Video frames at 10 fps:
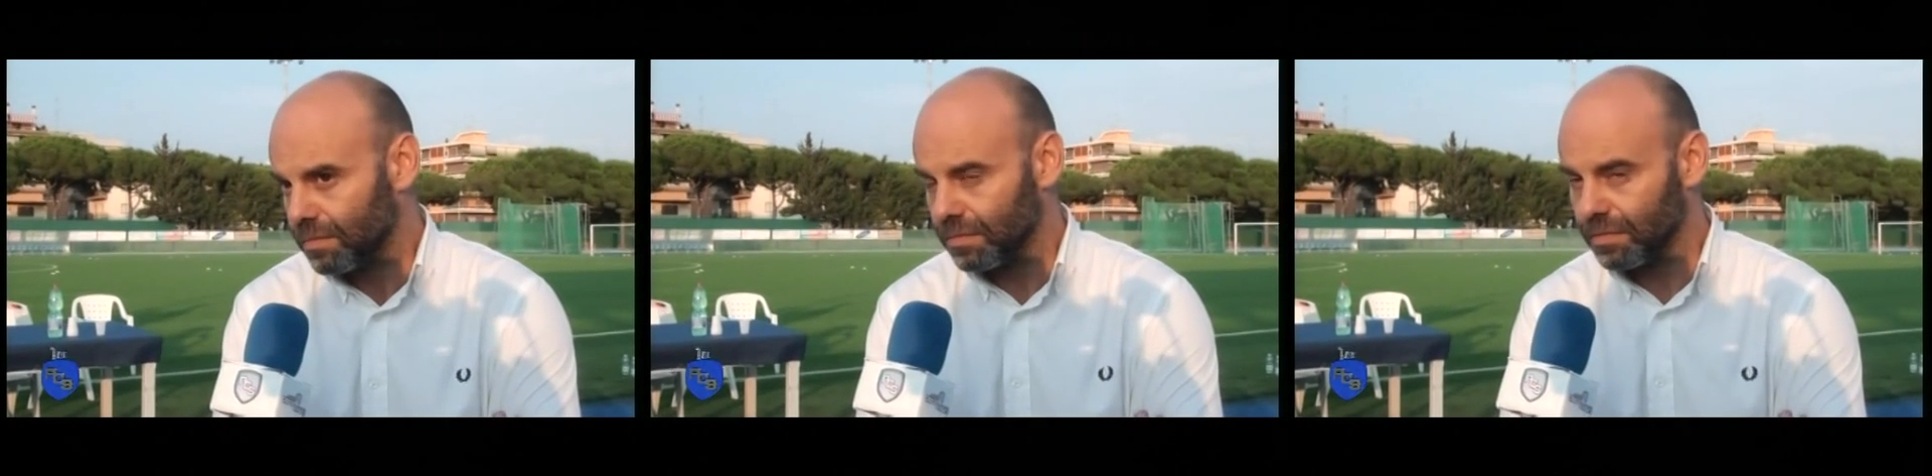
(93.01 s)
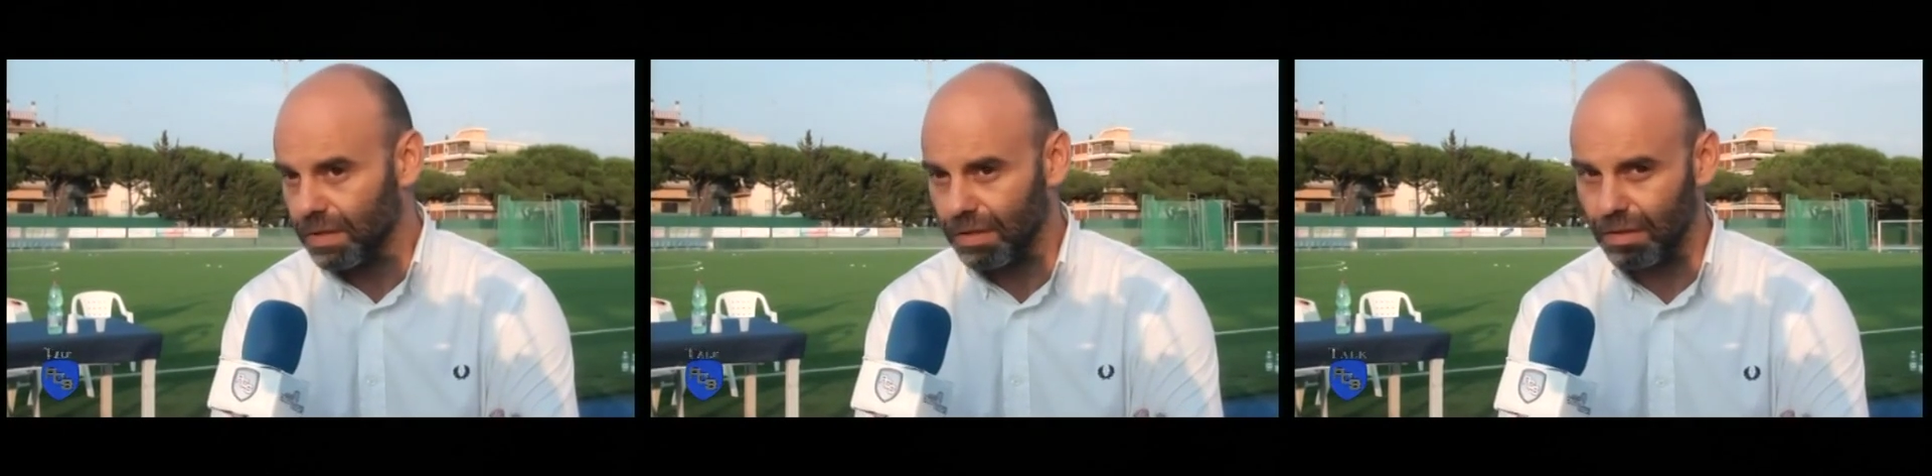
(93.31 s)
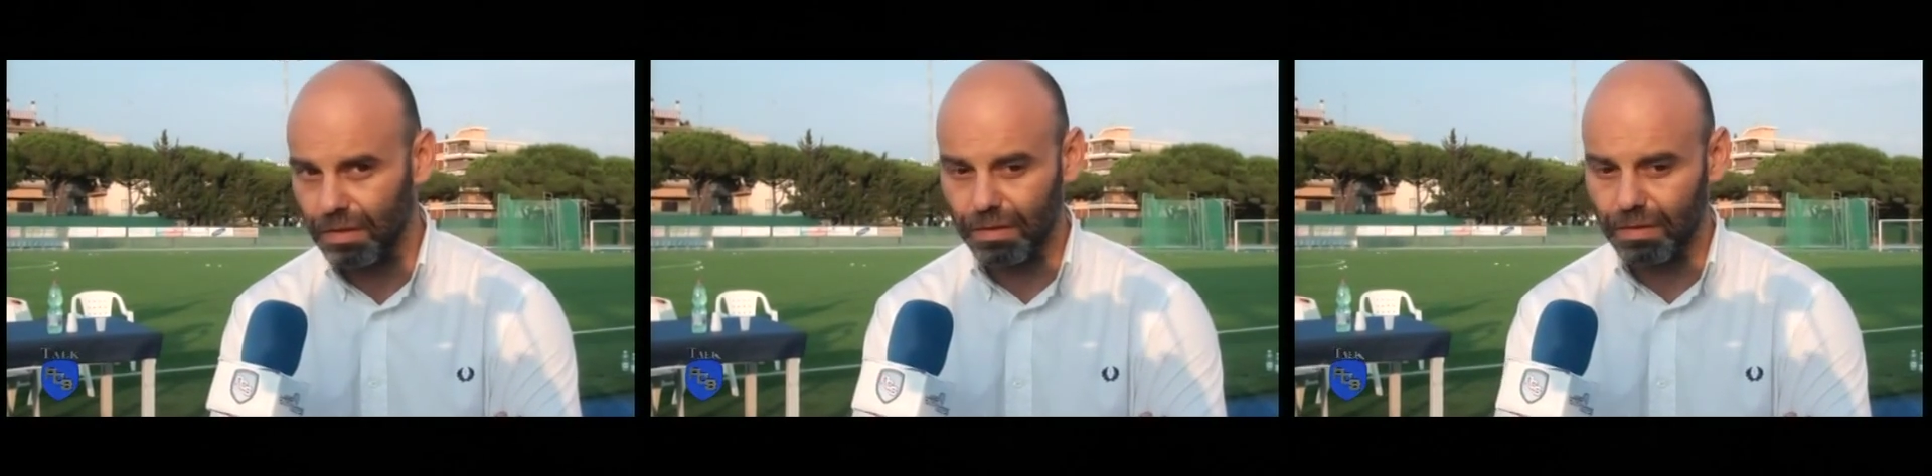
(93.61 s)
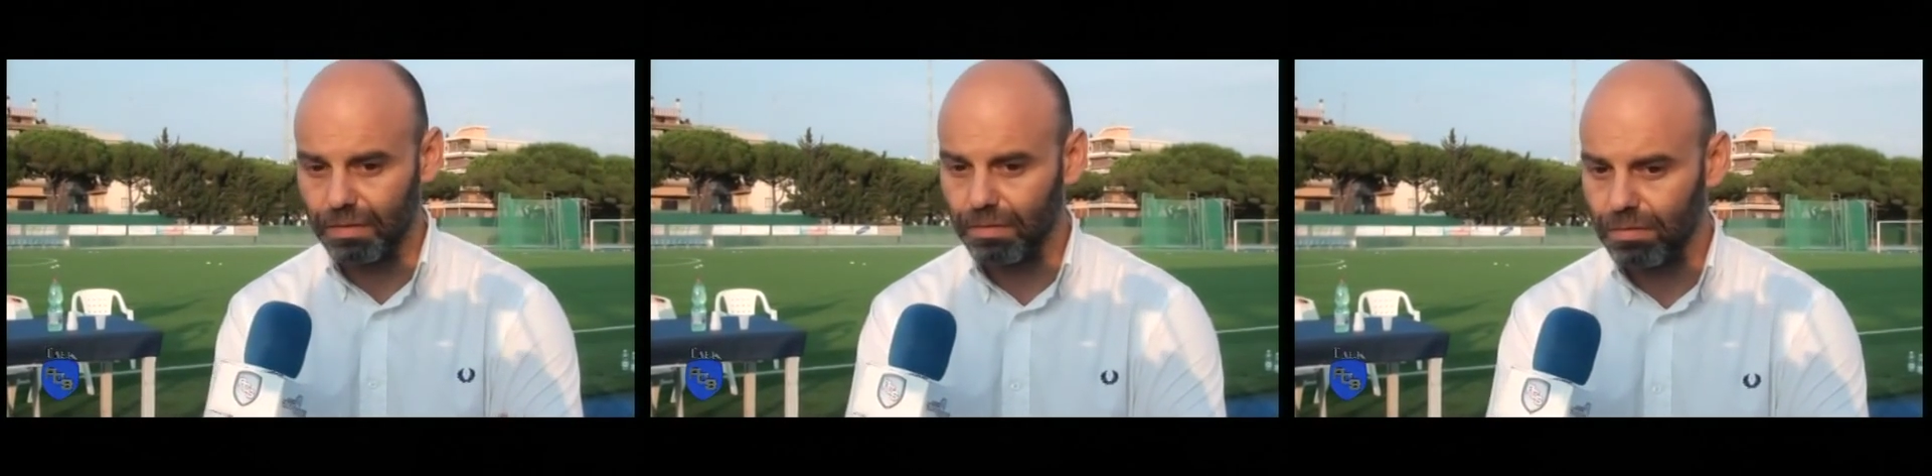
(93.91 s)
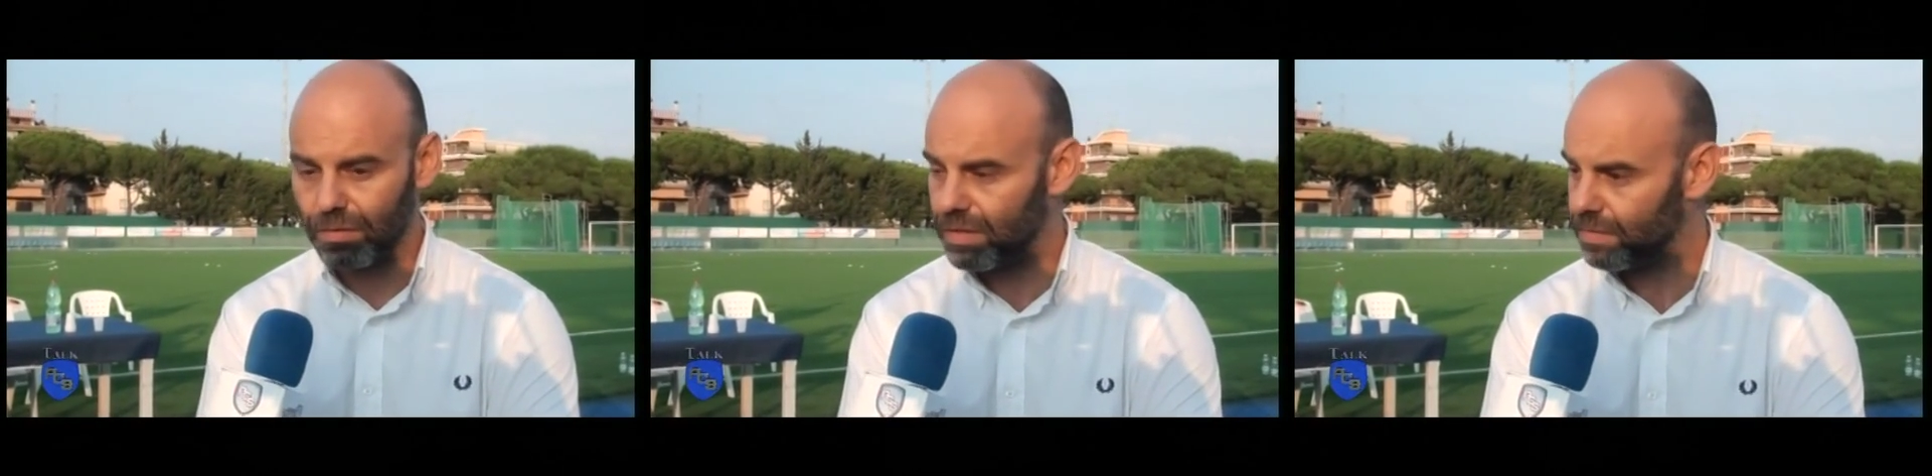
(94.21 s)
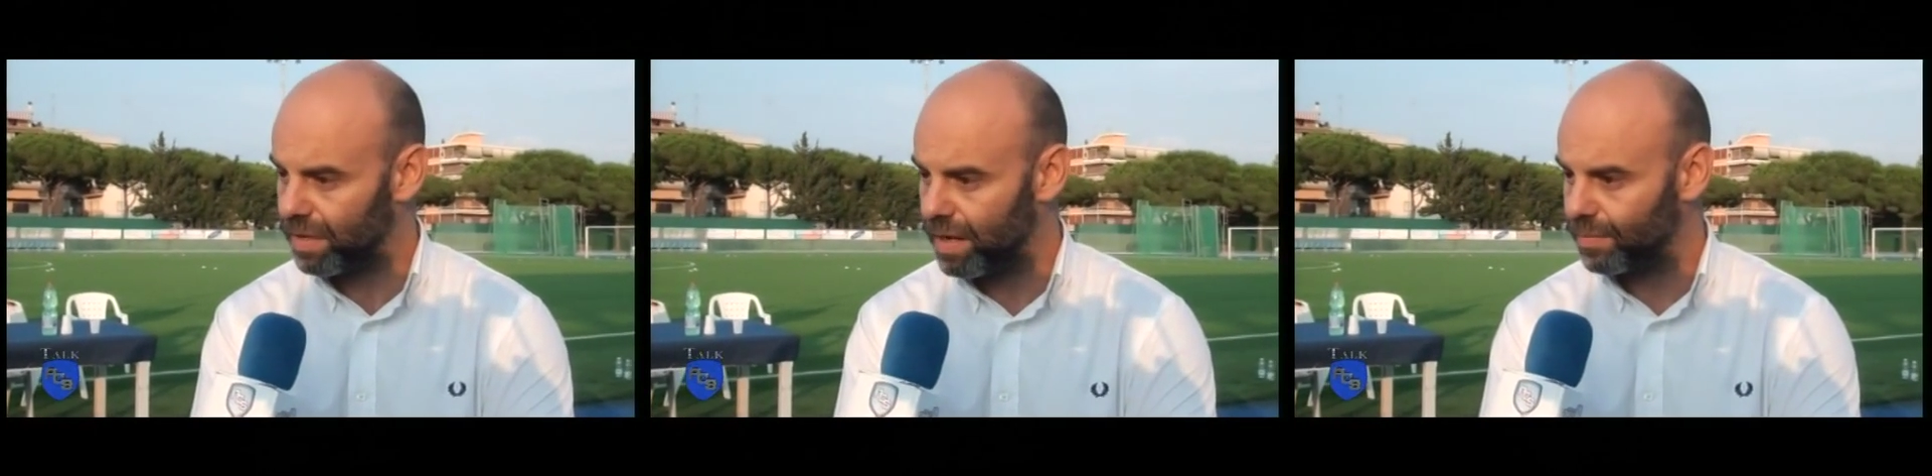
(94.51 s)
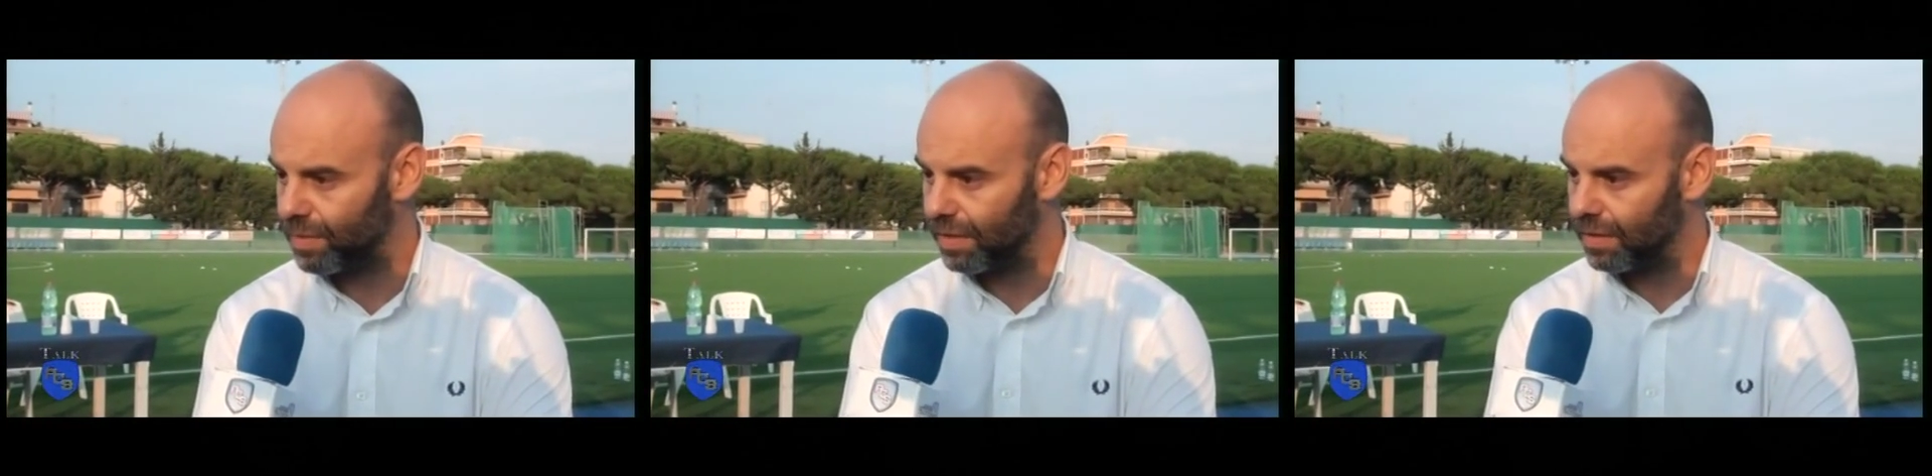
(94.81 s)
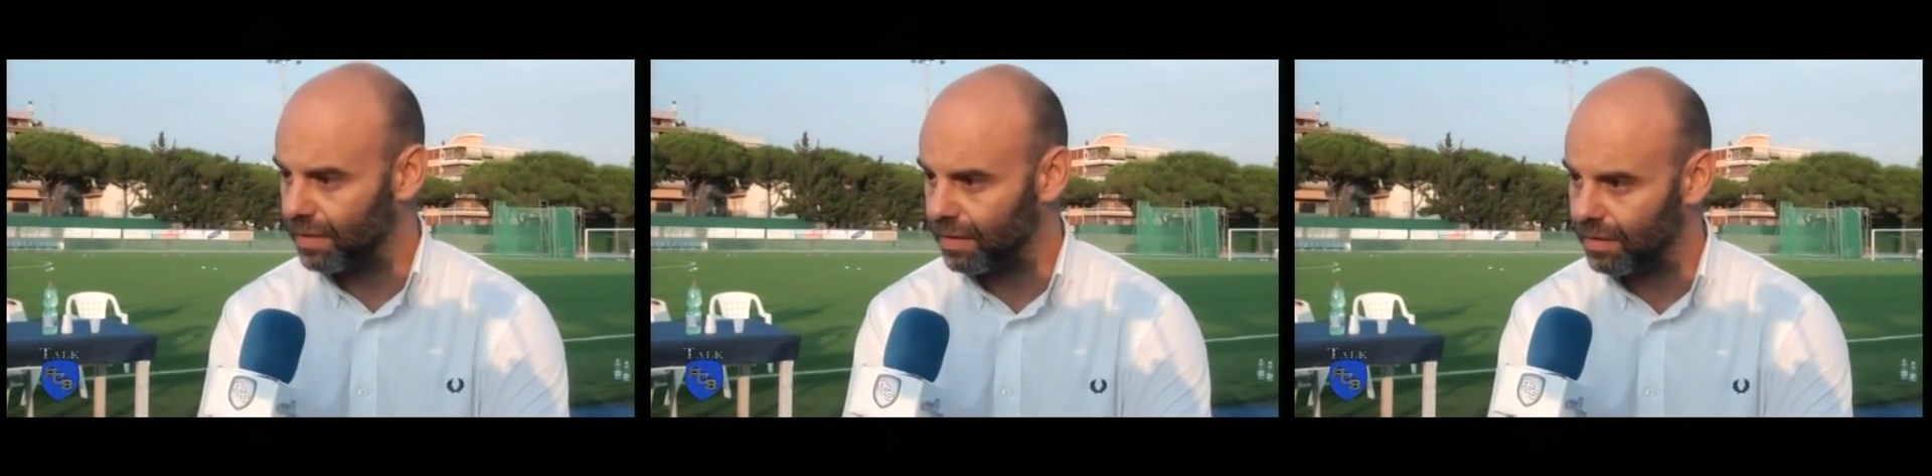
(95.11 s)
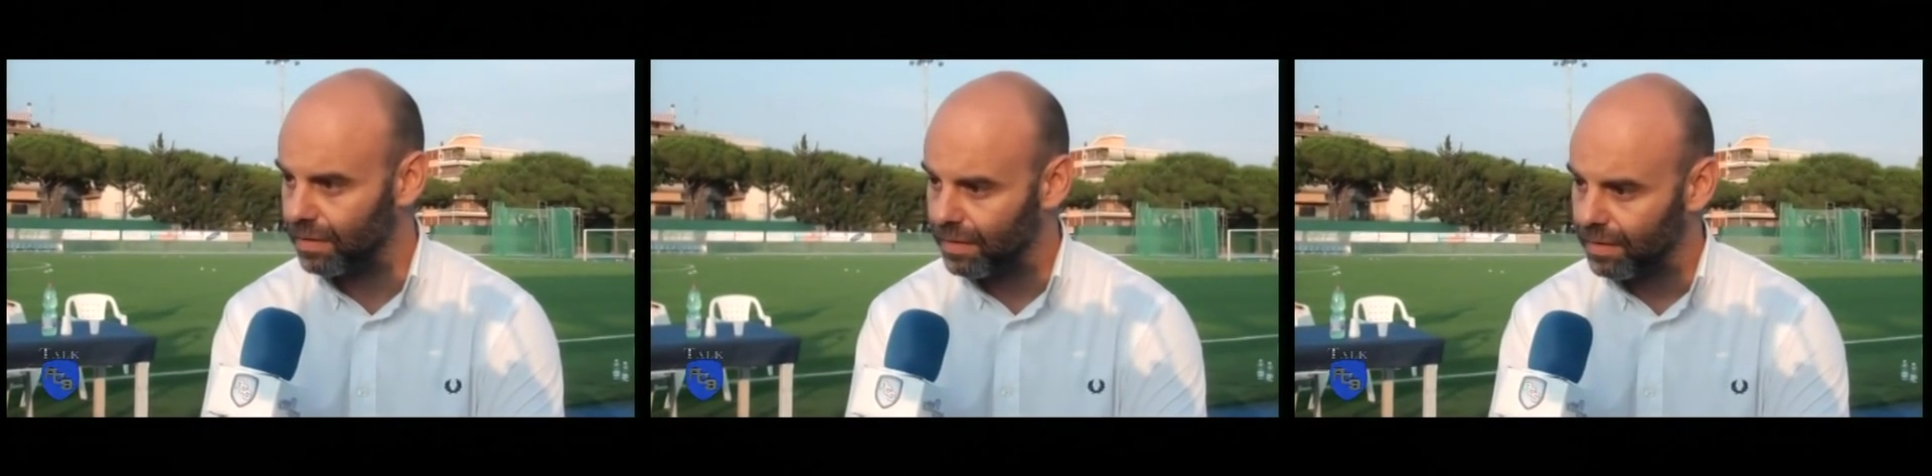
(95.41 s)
mm, e insomma, speriamo che